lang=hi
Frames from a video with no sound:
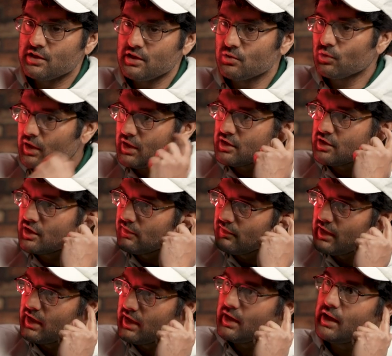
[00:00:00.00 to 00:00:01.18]
चीज़ों के इनिशिएटिव
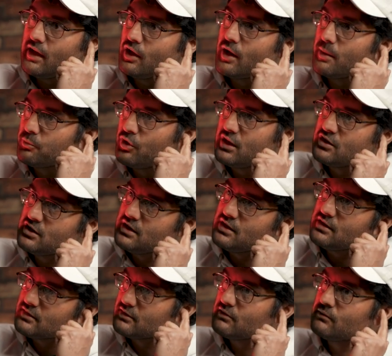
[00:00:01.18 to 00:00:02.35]
लेने हैं और आपको ये
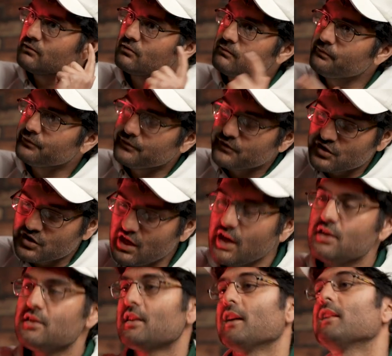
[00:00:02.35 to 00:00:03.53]
चीज़ चेंज हम्म,
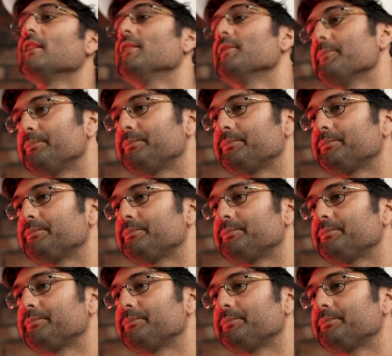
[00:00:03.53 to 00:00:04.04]
हम्म। करनी है